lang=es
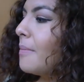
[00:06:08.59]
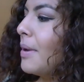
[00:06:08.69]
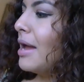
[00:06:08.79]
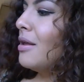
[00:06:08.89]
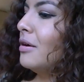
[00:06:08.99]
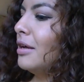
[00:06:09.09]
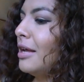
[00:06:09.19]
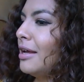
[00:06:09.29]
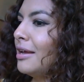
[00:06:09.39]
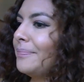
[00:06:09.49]
Pero
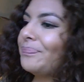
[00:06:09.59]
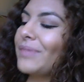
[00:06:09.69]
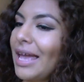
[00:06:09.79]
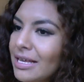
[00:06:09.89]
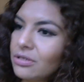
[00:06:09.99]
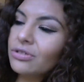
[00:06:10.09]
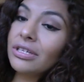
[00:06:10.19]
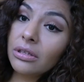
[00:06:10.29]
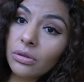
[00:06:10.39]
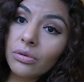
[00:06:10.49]
eh, eso
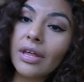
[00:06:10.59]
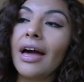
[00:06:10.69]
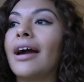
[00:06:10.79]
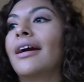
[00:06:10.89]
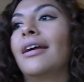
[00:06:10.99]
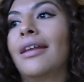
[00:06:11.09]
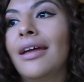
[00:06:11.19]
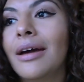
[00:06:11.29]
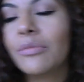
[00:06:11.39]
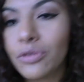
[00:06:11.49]
sin duda
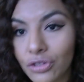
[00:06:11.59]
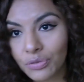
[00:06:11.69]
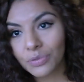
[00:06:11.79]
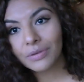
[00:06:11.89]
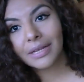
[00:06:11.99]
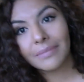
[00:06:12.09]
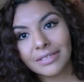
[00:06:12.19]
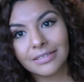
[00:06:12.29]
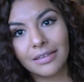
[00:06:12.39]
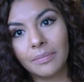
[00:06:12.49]
acarrea muchos
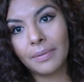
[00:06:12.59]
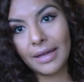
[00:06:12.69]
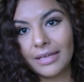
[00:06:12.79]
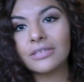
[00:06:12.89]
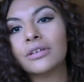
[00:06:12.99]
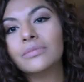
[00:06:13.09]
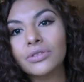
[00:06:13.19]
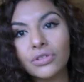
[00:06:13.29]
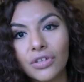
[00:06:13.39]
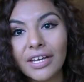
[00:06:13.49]
problemas en el país,
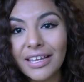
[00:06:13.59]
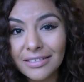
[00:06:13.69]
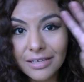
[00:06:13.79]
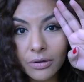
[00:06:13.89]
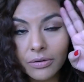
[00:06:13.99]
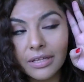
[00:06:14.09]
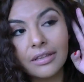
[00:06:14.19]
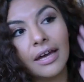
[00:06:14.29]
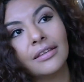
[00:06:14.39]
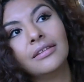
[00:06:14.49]
como son la
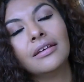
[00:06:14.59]
inseguridad